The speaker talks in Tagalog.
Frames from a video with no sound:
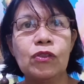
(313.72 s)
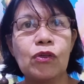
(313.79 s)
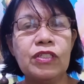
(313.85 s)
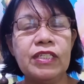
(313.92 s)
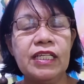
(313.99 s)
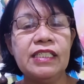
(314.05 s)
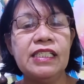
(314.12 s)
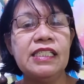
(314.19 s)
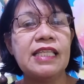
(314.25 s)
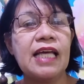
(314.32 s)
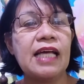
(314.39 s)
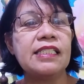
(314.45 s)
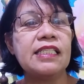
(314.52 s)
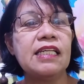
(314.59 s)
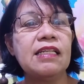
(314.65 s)
social
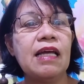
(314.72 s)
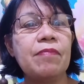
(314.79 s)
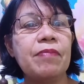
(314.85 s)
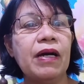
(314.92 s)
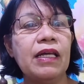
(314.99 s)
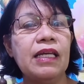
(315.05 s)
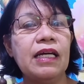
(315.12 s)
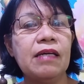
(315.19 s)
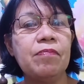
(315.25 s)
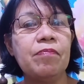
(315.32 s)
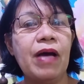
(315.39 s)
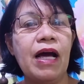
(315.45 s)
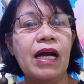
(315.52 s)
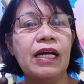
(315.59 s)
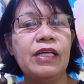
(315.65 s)
distancing,
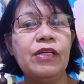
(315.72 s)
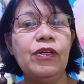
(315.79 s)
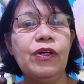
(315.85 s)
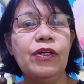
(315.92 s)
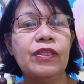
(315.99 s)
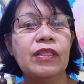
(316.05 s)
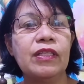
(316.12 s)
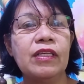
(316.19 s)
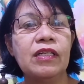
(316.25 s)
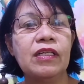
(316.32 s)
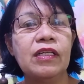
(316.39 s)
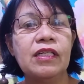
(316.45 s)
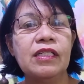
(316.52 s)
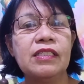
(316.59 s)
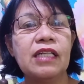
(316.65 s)
napakalaking bagay yon.
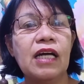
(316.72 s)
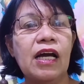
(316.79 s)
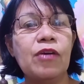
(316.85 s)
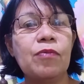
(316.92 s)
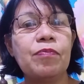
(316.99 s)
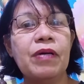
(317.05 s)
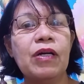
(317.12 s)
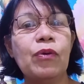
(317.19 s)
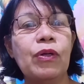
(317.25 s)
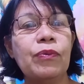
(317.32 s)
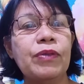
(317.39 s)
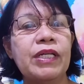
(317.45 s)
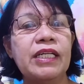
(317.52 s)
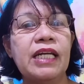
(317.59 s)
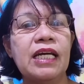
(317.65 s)
Tsaka yung
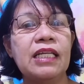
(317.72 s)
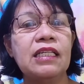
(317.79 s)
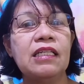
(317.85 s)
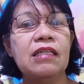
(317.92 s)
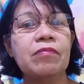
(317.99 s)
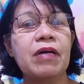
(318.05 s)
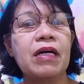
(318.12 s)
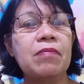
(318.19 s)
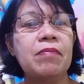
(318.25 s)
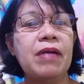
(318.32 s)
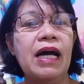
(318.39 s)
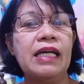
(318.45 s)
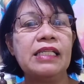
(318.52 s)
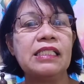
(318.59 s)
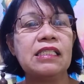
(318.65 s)
pag-wear natin ng mga
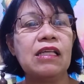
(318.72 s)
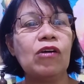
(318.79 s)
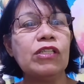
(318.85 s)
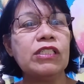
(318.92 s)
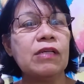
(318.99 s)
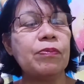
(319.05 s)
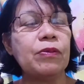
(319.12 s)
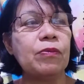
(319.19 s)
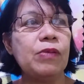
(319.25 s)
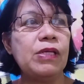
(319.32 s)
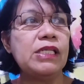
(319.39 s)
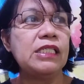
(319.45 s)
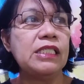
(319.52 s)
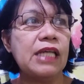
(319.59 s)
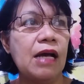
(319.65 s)
mask. Nako, sa
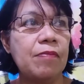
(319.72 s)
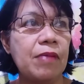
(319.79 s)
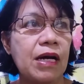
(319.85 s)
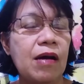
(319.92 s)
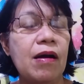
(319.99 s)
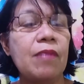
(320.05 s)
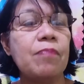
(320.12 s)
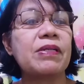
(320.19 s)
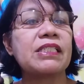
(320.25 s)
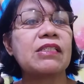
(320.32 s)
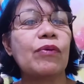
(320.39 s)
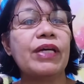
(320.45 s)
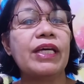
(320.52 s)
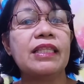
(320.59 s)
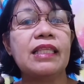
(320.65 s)
probinsya, mga
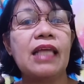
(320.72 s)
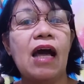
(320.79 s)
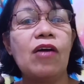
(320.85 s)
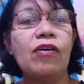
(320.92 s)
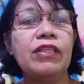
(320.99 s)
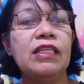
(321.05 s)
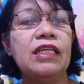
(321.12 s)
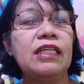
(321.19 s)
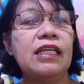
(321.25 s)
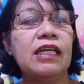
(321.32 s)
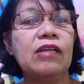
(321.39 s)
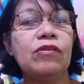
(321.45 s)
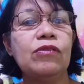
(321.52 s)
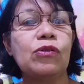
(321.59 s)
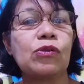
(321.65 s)
pasawayan tao, hindi
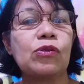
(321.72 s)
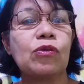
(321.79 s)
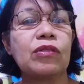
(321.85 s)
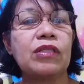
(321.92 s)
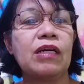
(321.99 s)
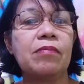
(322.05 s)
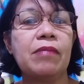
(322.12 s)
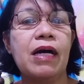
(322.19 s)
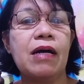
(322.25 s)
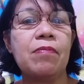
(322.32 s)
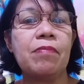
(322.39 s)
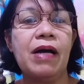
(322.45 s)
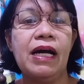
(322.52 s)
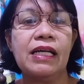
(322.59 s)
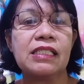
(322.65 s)
na nagsusuot ng mga
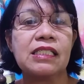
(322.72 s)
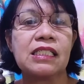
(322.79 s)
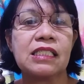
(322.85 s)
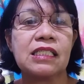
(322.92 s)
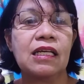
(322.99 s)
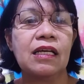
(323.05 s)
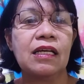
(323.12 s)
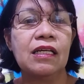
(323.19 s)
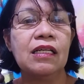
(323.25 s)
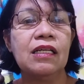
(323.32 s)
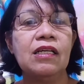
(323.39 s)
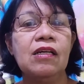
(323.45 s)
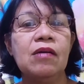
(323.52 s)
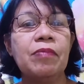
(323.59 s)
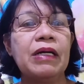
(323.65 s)
mask
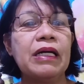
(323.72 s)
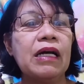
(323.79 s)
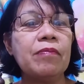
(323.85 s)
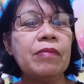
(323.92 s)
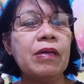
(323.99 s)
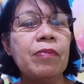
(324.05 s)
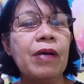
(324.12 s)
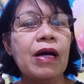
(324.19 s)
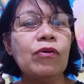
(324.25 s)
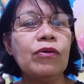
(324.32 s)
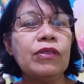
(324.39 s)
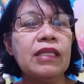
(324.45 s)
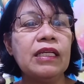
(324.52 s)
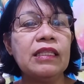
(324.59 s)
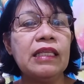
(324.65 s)
pagka may
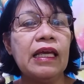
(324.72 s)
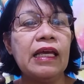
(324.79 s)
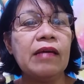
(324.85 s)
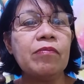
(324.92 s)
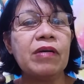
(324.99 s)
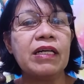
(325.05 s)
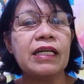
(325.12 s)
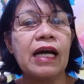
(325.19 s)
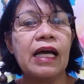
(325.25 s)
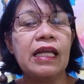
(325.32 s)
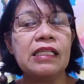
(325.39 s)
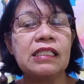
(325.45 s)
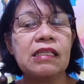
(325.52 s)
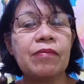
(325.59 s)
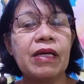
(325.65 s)
bagong dating, mga
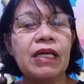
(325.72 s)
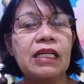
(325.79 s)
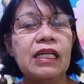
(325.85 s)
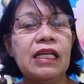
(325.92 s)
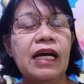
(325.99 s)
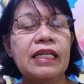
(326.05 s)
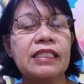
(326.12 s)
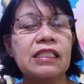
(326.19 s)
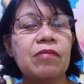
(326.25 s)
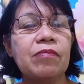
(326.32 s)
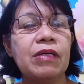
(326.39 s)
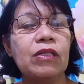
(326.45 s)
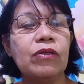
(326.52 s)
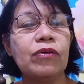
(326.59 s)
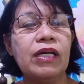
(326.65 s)
galing sa Maynila at sa
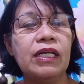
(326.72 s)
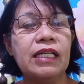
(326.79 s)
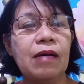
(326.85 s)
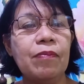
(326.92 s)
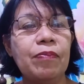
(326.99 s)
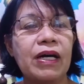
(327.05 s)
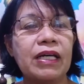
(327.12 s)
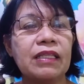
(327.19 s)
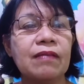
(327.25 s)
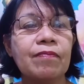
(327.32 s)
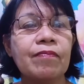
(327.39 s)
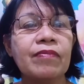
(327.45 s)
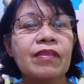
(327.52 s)
ibang lugar, dapat